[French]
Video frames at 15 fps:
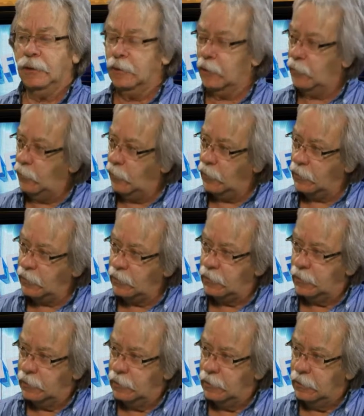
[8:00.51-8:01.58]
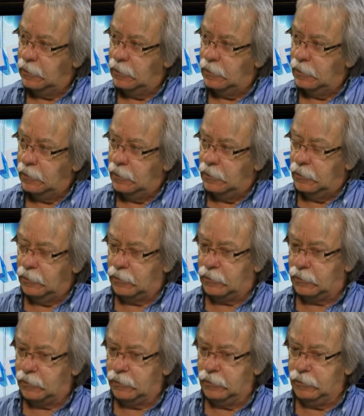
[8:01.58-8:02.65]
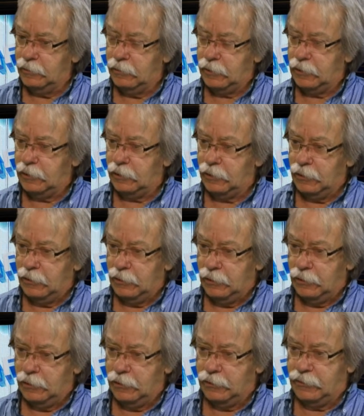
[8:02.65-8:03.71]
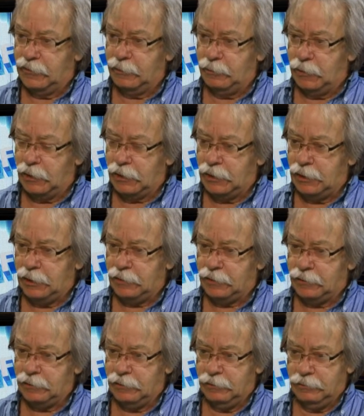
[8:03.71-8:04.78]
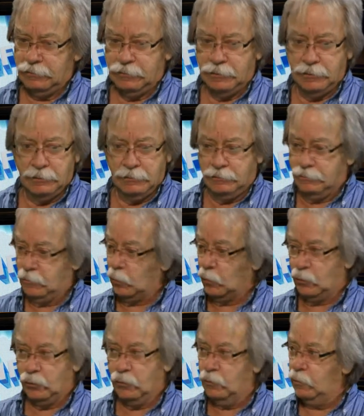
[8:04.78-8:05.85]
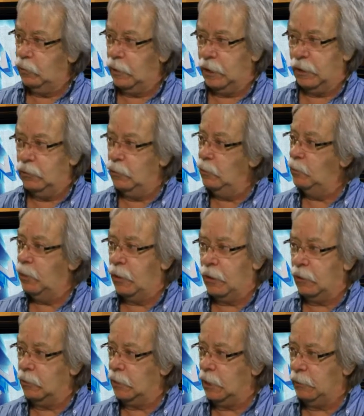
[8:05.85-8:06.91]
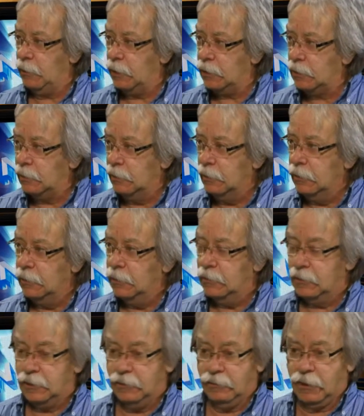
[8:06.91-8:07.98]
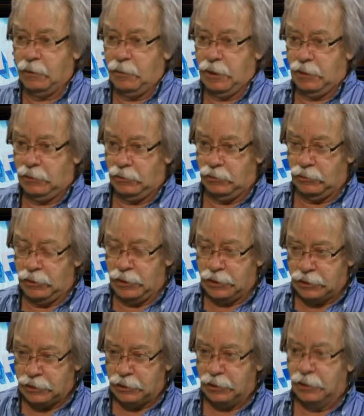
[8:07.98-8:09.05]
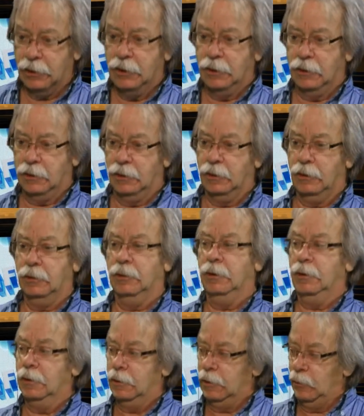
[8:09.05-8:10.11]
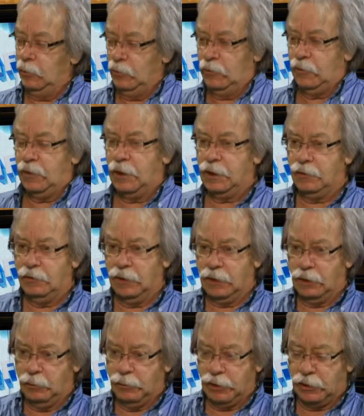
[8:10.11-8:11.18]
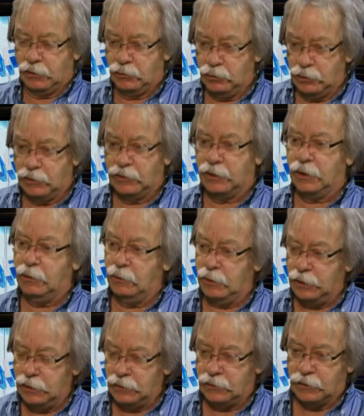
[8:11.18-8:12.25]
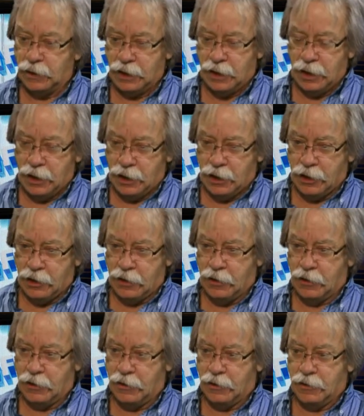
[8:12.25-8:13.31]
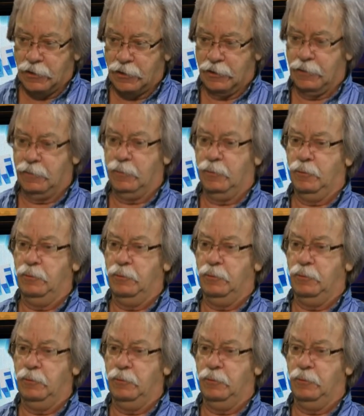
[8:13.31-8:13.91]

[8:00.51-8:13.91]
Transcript: c'est notre force. On se retrouve avec un, type d'orchestre qu'on trouve nulle part au Québec. C'est vraiment unique. Euh, des musiciens qui viennent de partout, qui se réunissent euh,